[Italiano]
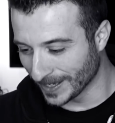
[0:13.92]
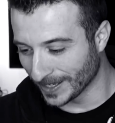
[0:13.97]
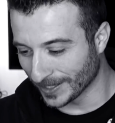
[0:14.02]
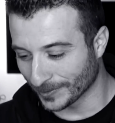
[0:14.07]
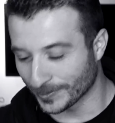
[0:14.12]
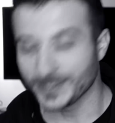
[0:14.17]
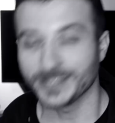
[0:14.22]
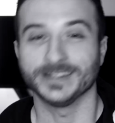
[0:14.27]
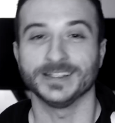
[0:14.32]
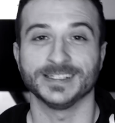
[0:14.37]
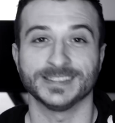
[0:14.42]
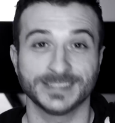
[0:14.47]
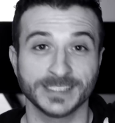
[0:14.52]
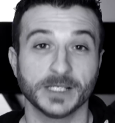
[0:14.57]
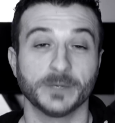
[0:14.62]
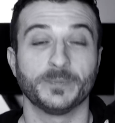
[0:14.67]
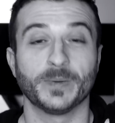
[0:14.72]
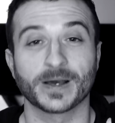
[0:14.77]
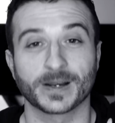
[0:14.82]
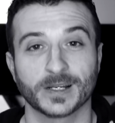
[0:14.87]
Quindi
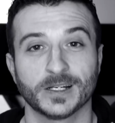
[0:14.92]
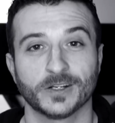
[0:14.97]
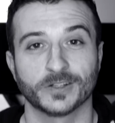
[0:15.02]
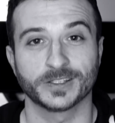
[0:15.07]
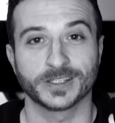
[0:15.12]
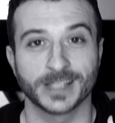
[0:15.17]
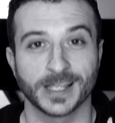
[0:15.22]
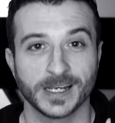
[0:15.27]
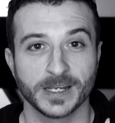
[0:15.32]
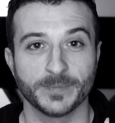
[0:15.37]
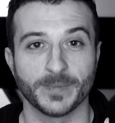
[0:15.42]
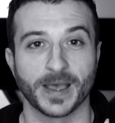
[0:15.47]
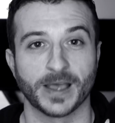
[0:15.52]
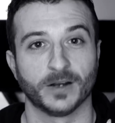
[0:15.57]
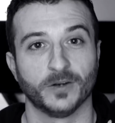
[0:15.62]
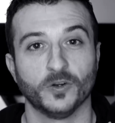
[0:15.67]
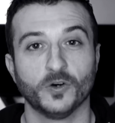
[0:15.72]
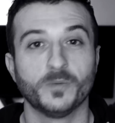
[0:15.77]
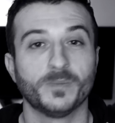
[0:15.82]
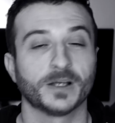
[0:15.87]
sì, parlerò di Del
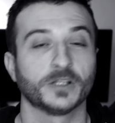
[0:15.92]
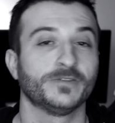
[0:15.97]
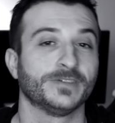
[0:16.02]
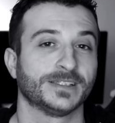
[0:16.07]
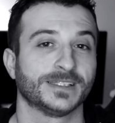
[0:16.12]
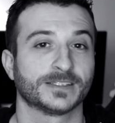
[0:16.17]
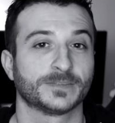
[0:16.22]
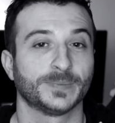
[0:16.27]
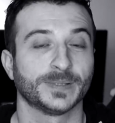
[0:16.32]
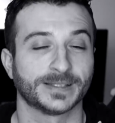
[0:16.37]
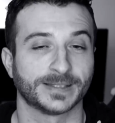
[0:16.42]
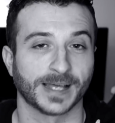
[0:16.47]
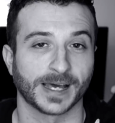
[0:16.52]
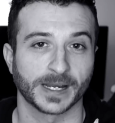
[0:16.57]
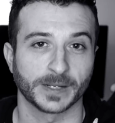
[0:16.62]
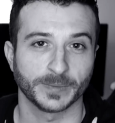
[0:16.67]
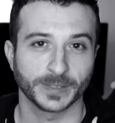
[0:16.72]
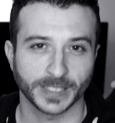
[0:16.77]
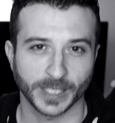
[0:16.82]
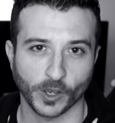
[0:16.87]
Limello, ma dovete
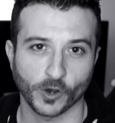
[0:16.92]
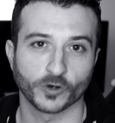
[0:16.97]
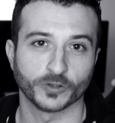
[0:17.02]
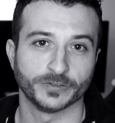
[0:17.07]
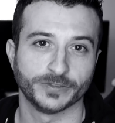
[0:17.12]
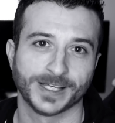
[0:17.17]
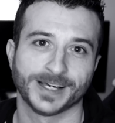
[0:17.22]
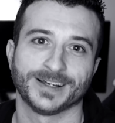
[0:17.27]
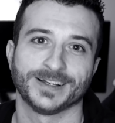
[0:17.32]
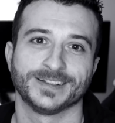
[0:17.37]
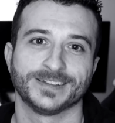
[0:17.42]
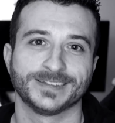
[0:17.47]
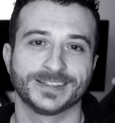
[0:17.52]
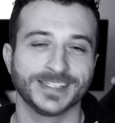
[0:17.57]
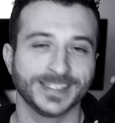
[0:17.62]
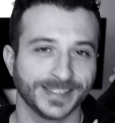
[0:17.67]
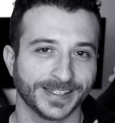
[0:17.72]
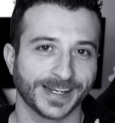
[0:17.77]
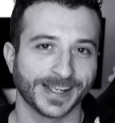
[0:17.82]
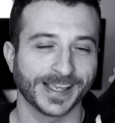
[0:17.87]
aspettare perché ho da
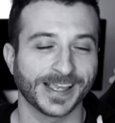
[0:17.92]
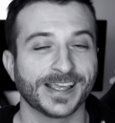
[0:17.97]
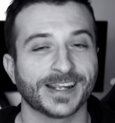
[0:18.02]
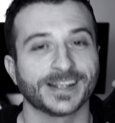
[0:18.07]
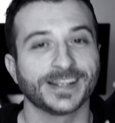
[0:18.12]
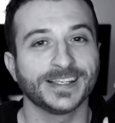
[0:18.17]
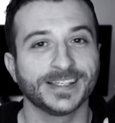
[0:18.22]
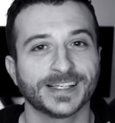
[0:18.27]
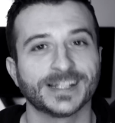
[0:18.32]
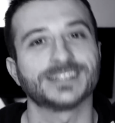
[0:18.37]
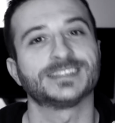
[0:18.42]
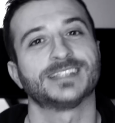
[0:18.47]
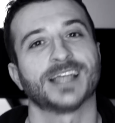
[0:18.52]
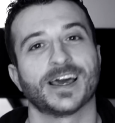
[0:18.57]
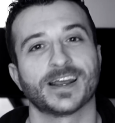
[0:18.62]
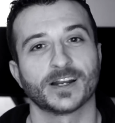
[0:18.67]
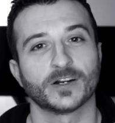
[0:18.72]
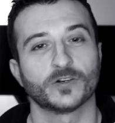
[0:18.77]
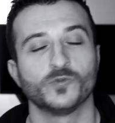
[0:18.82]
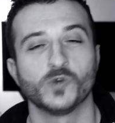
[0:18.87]
dire e
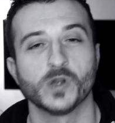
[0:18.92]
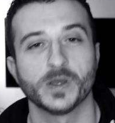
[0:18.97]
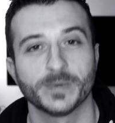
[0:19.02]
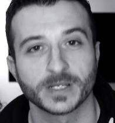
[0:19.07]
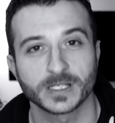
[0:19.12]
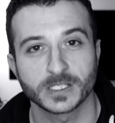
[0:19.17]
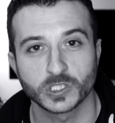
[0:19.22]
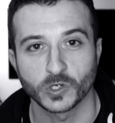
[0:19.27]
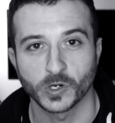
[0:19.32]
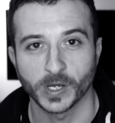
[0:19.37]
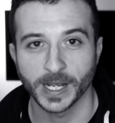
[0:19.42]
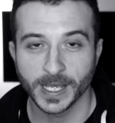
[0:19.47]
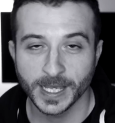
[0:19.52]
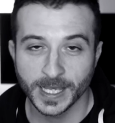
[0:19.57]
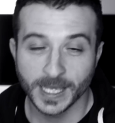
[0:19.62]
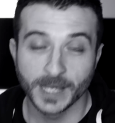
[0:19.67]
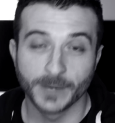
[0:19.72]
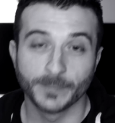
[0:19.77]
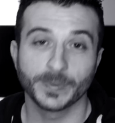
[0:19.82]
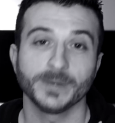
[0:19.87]
ringraziare alcune persone.
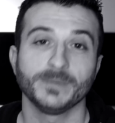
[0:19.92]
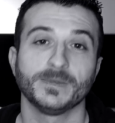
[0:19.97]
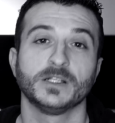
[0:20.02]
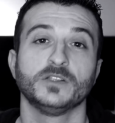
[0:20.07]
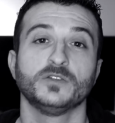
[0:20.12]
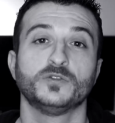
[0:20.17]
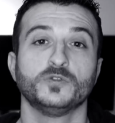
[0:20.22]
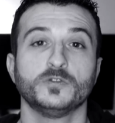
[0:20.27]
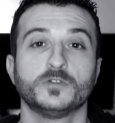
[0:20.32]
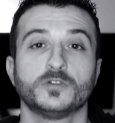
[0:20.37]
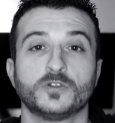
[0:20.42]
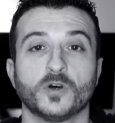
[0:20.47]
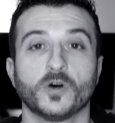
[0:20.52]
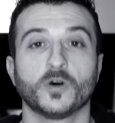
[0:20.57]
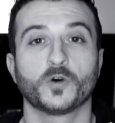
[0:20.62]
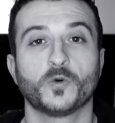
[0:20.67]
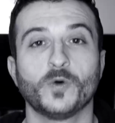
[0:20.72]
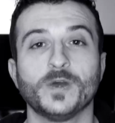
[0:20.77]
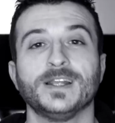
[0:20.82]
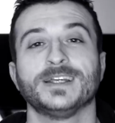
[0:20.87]
Prima di
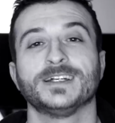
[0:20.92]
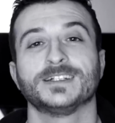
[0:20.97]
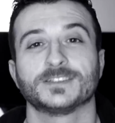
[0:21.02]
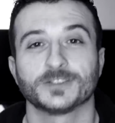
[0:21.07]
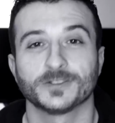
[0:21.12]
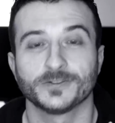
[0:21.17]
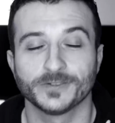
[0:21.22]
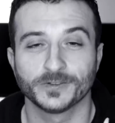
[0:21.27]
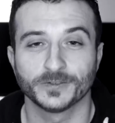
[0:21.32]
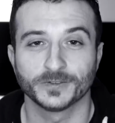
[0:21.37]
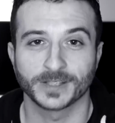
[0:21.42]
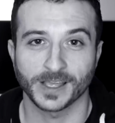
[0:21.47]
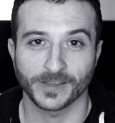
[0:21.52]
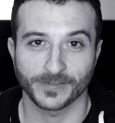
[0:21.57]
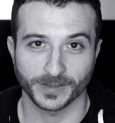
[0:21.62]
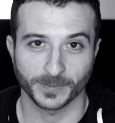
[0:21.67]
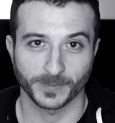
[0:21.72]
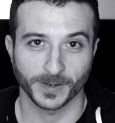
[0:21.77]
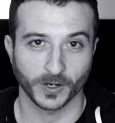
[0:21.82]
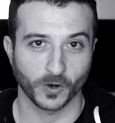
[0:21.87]
tutto quelli che sono venuti ai
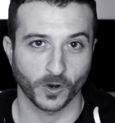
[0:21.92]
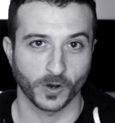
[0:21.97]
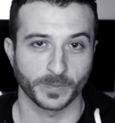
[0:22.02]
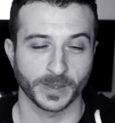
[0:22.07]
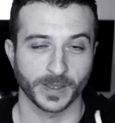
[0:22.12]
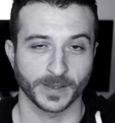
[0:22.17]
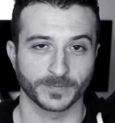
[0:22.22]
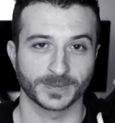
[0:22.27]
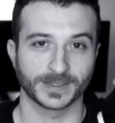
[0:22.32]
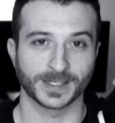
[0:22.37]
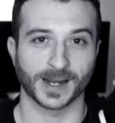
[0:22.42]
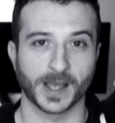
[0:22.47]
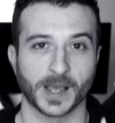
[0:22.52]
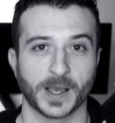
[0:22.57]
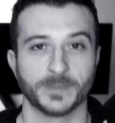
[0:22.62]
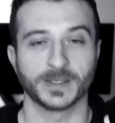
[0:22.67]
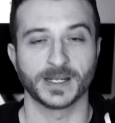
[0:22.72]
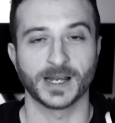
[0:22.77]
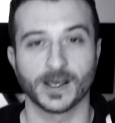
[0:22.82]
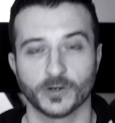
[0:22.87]
firmacopie,
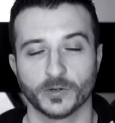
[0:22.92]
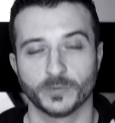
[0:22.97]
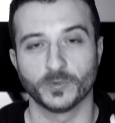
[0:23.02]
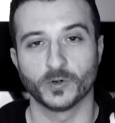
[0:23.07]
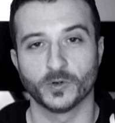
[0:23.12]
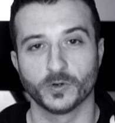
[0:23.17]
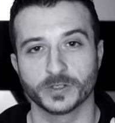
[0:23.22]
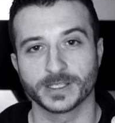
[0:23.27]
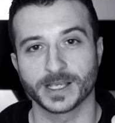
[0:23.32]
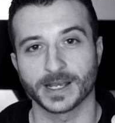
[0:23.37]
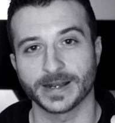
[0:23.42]
tra Milano, Bologna,